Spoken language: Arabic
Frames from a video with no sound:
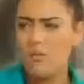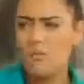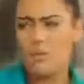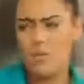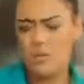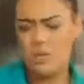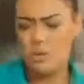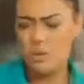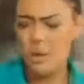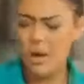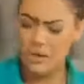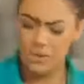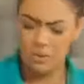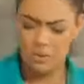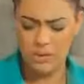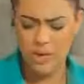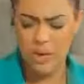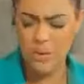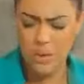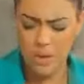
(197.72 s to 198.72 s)
ولدي وقت
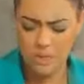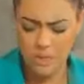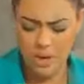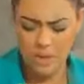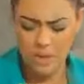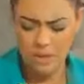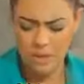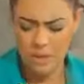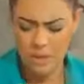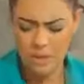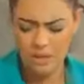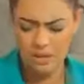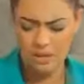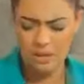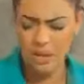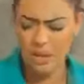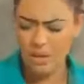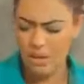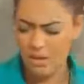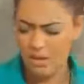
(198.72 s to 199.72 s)
وطوى بربي
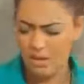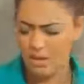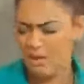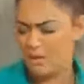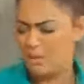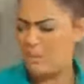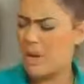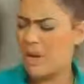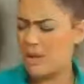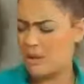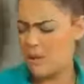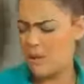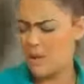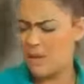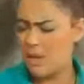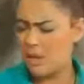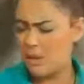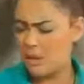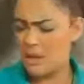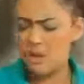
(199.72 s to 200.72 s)
اسمعني آه.